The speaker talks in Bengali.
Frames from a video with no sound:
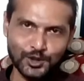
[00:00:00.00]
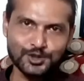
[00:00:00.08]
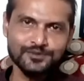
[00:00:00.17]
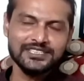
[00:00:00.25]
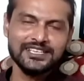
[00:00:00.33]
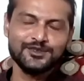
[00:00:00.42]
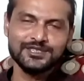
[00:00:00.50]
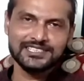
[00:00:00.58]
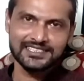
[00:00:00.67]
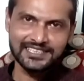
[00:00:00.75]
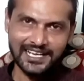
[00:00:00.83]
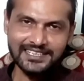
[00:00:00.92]
অসুবিধে
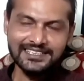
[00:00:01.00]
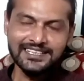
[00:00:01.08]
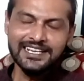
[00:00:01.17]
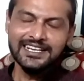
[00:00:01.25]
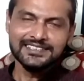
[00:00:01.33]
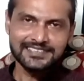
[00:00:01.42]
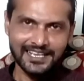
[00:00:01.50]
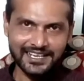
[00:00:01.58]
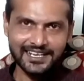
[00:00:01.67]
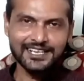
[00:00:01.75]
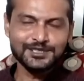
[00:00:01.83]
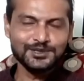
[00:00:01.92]
হয়েছে তাই
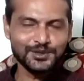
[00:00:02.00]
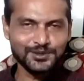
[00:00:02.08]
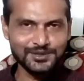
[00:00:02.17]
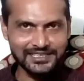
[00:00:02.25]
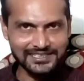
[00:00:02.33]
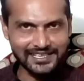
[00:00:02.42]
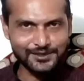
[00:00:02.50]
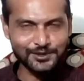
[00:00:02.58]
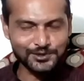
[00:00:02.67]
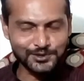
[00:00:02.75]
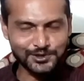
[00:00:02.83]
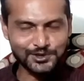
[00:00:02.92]
সানা খান যখন নিজের
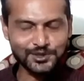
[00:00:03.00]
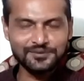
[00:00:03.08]
নতুন